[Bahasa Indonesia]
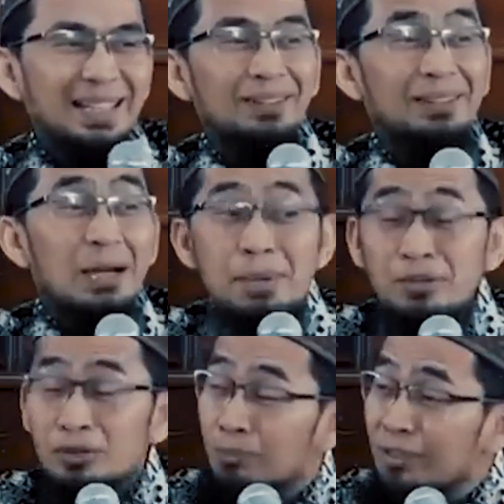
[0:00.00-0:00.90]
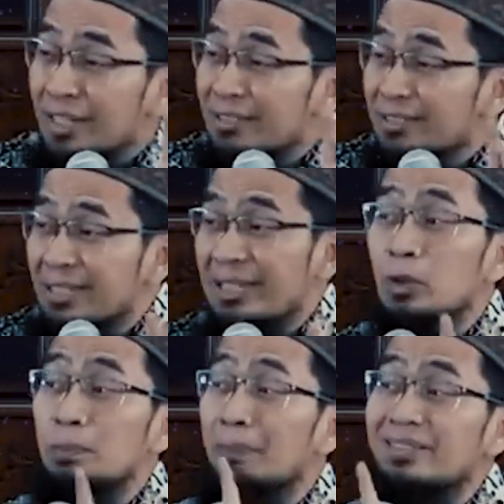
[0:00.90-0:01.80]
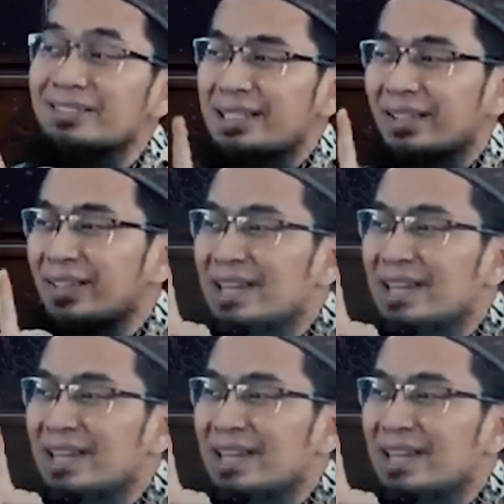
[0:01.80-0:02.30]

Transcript: Kalau Nabi sudah berjanji itu pasti karena